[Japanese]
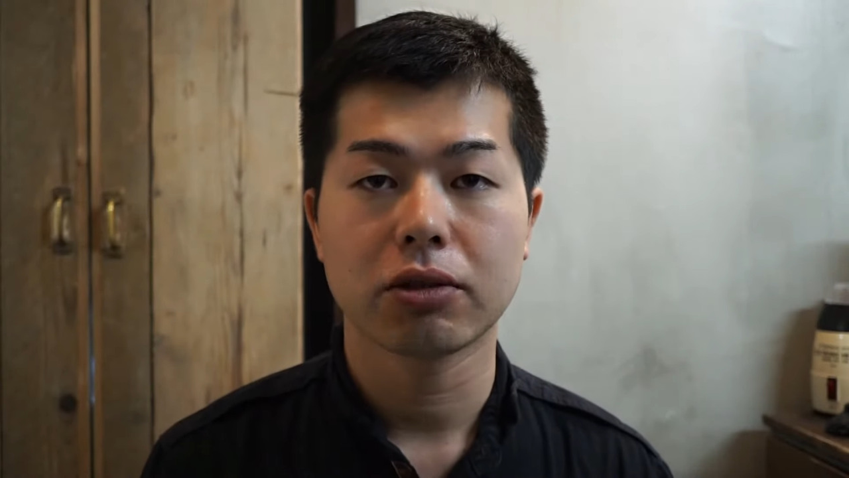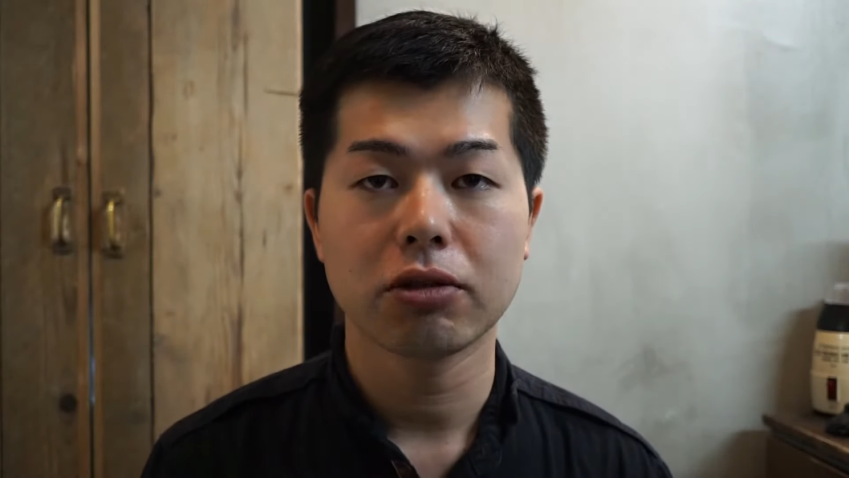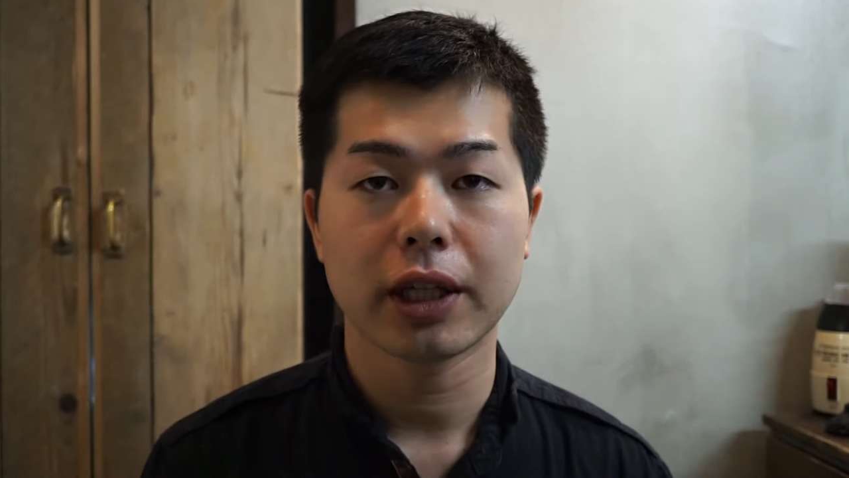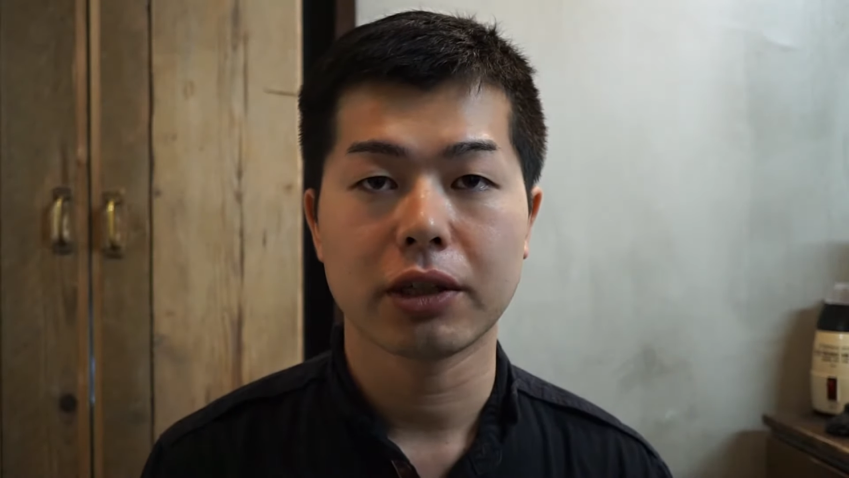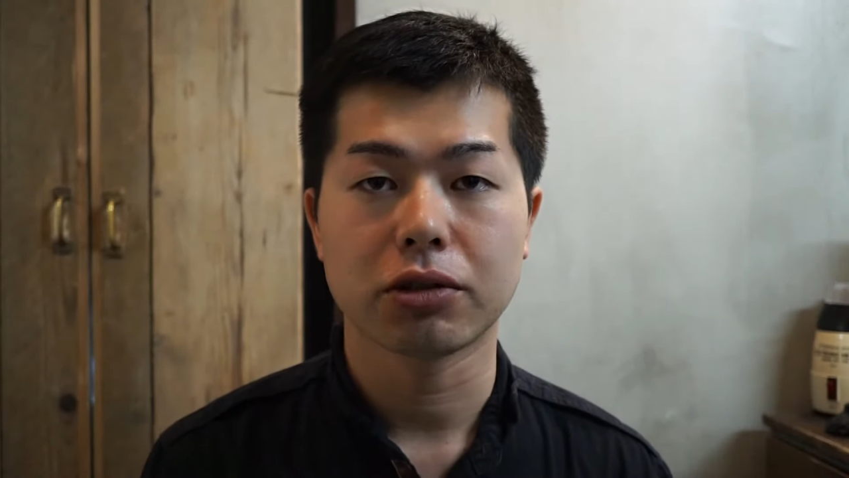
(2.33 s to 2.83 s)
今
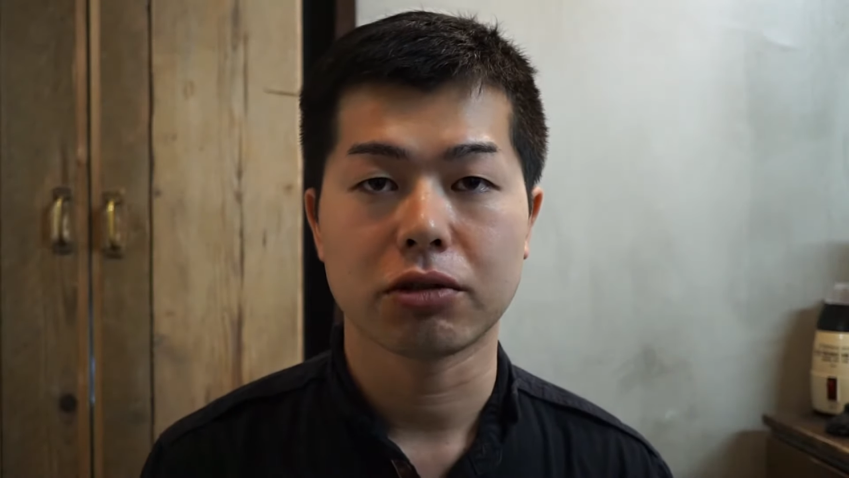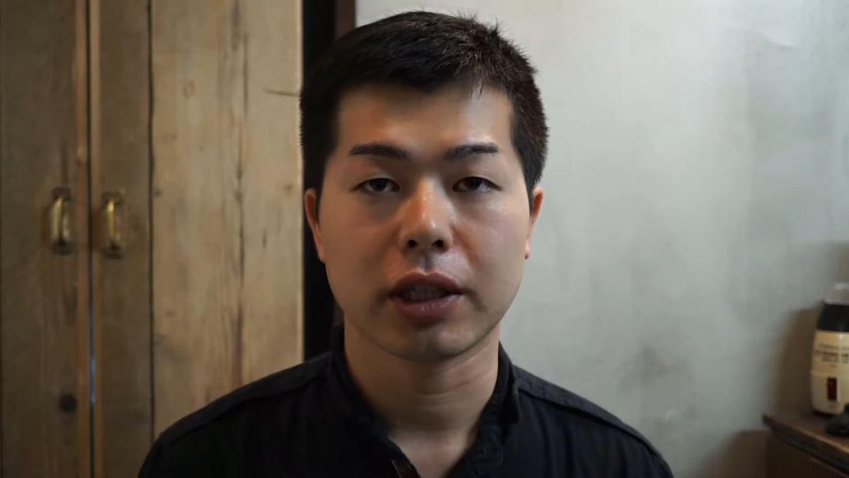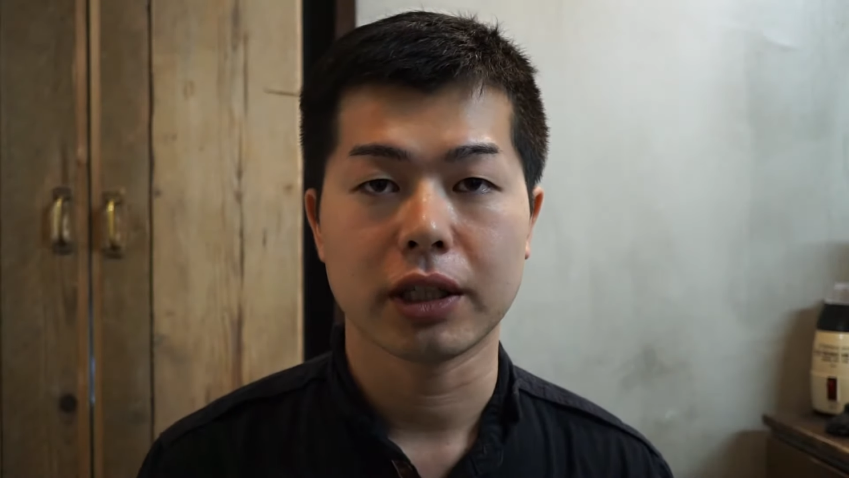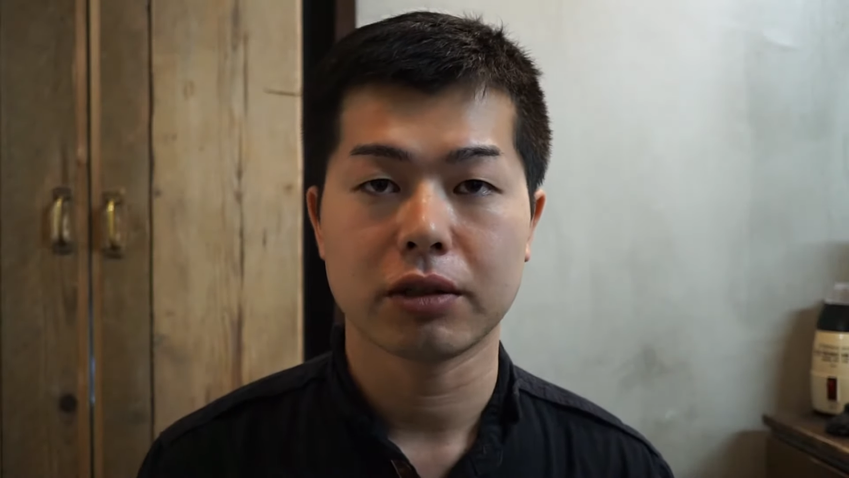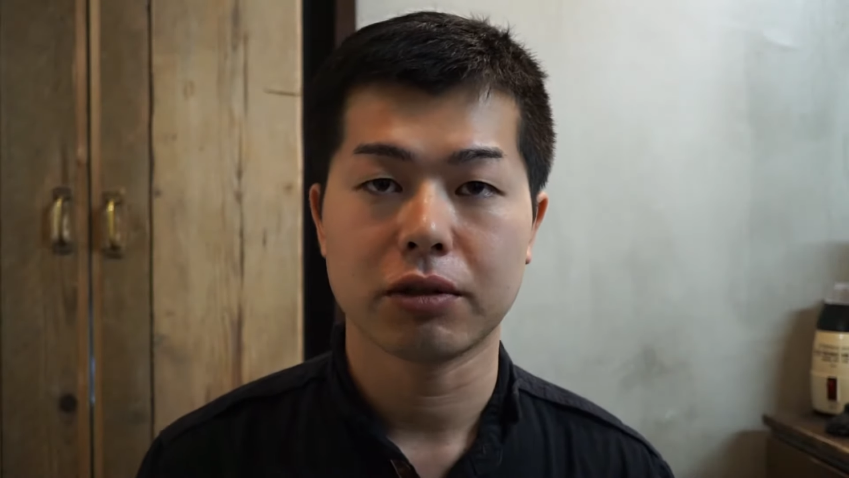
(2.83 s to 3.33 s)
回ご紹
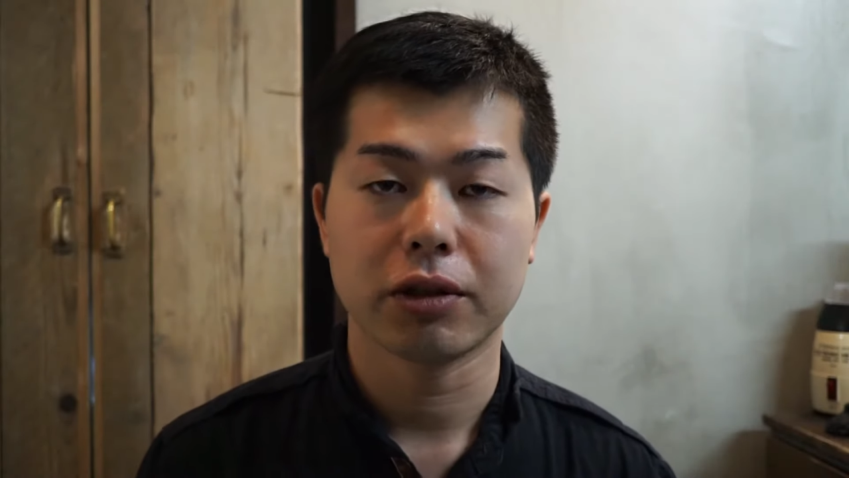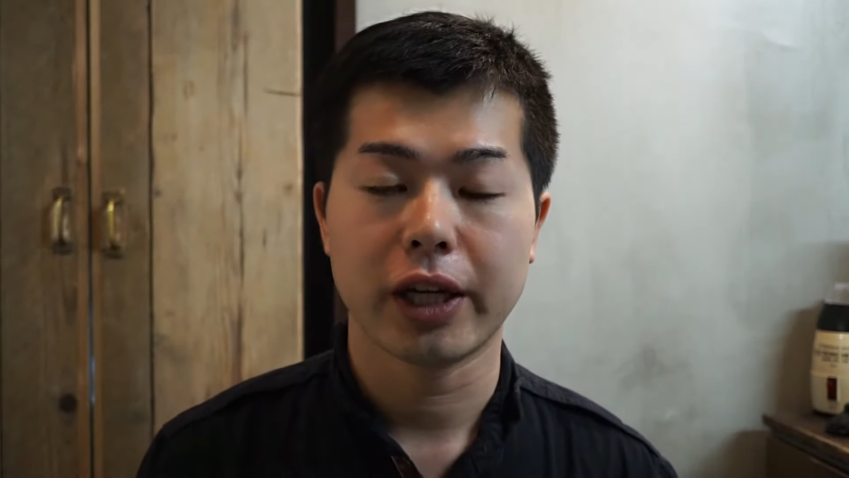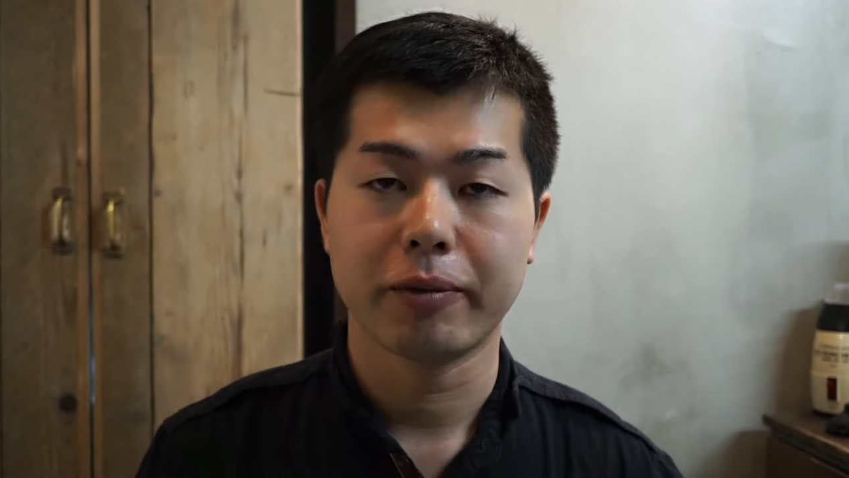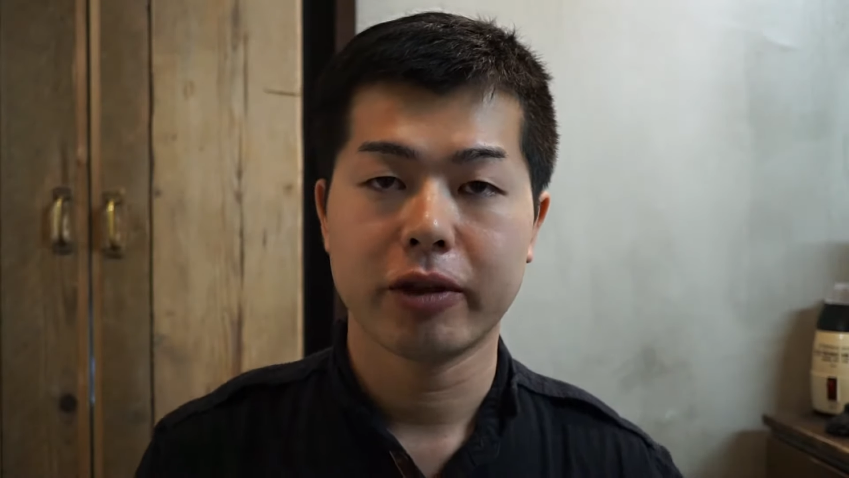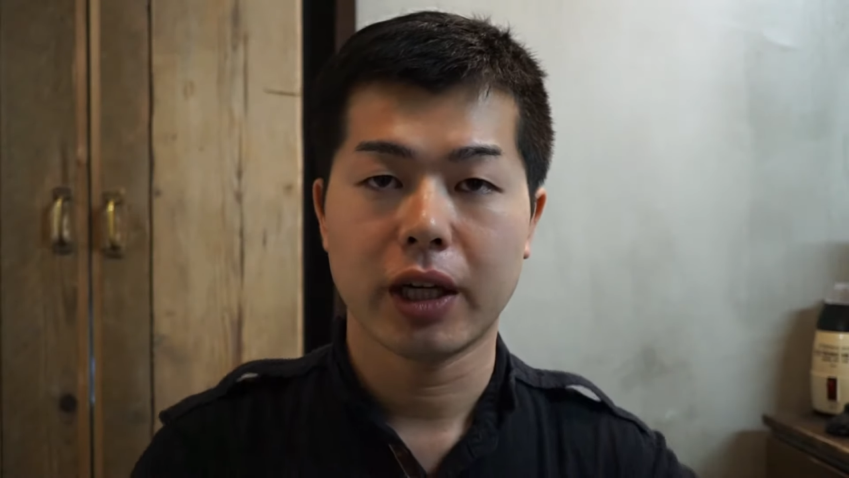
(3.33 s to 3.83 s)
介する
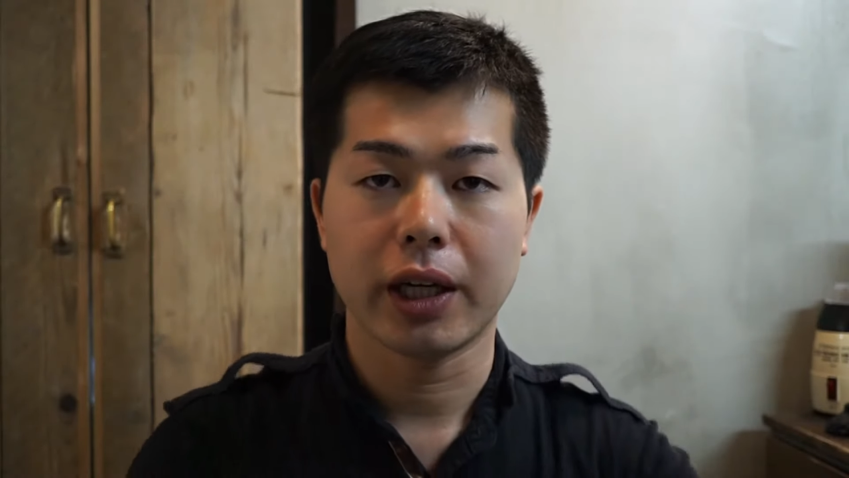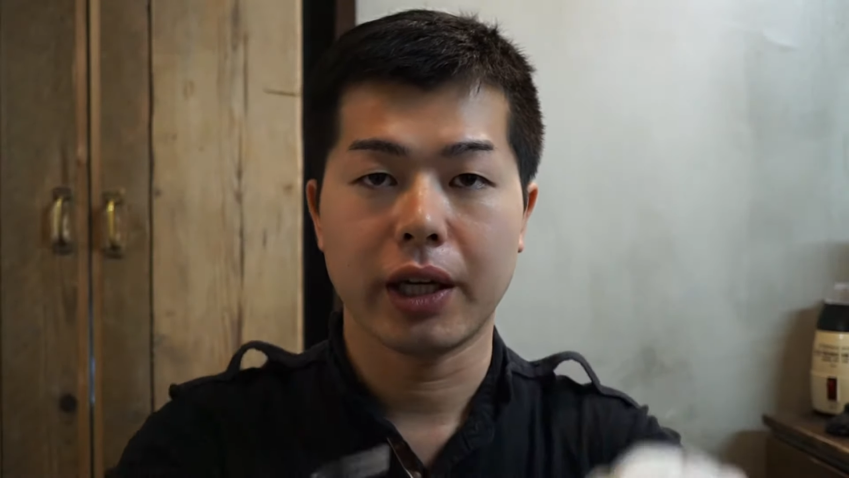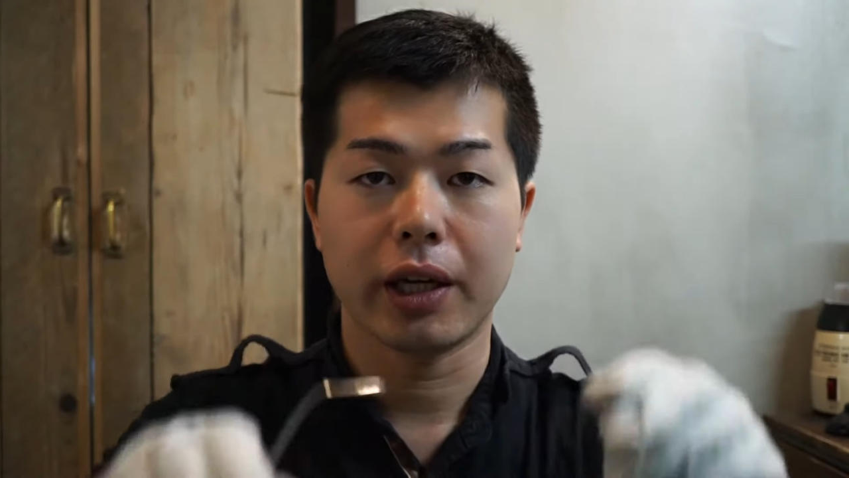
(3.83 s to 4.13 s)
フレームは、